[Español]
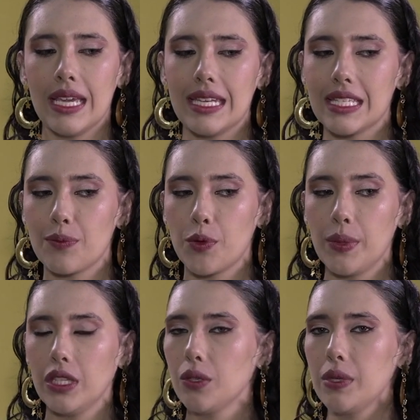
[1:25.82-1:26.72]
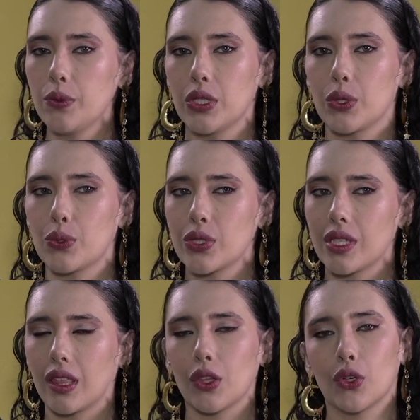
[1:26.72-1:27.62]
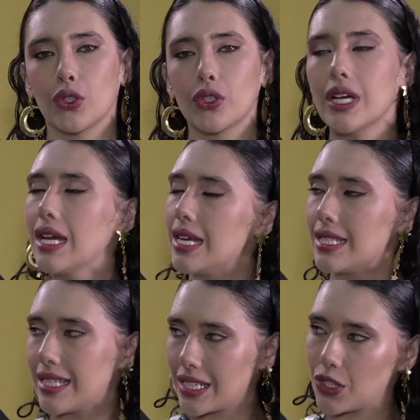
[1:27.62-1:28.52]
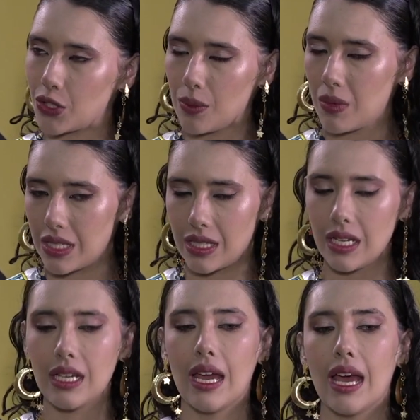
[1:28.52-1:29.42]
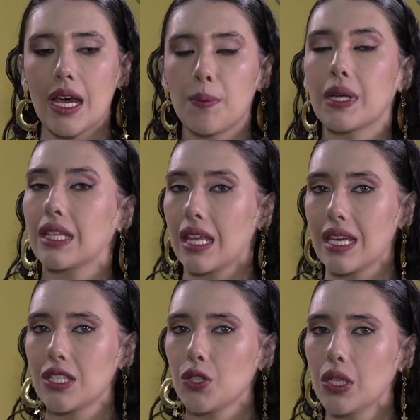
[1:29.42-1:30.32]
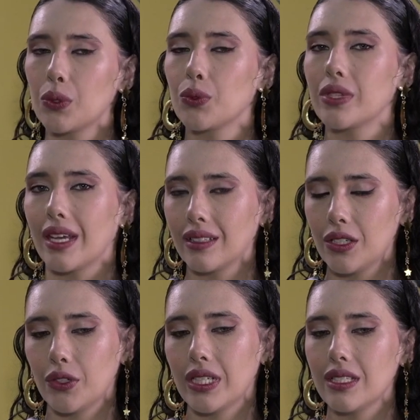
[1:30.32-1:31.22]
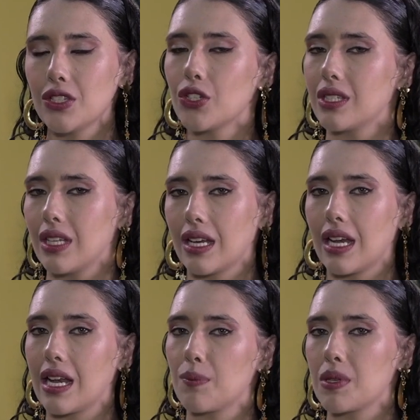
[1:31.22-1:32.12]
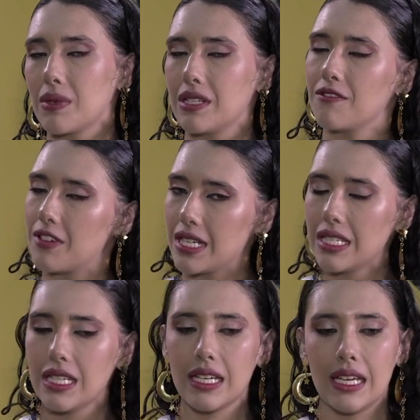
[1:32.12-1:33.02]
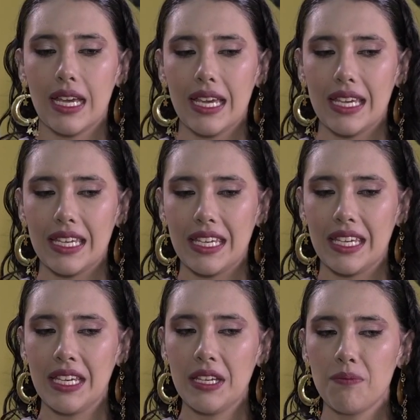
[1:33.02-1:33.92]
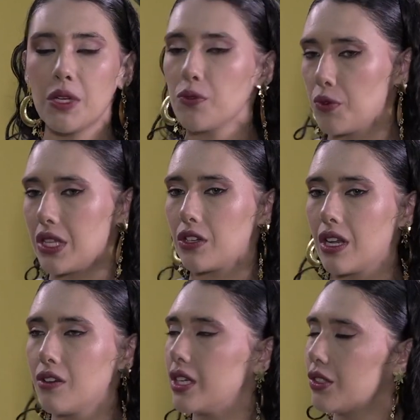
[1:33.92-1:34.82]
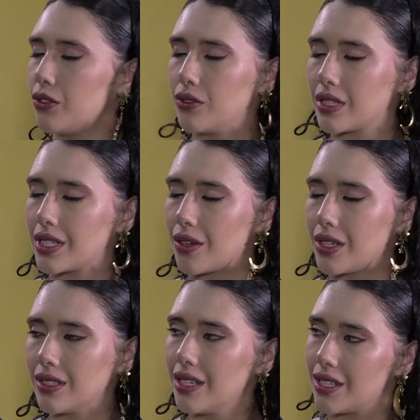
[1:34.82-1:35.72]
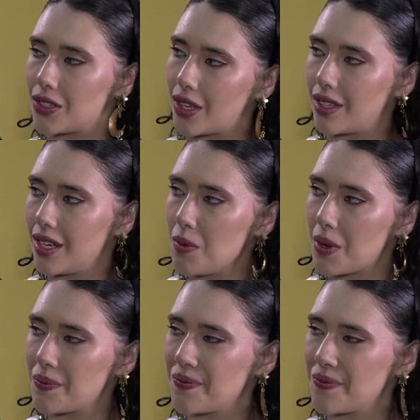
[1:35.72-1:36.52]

En este momento me encuentro cursando sexto semestre. Aparte de eso, tengo un técnico en atención integral a la primera infancia y me encuentro laborando en un restaurante de la ciudad de Neiva.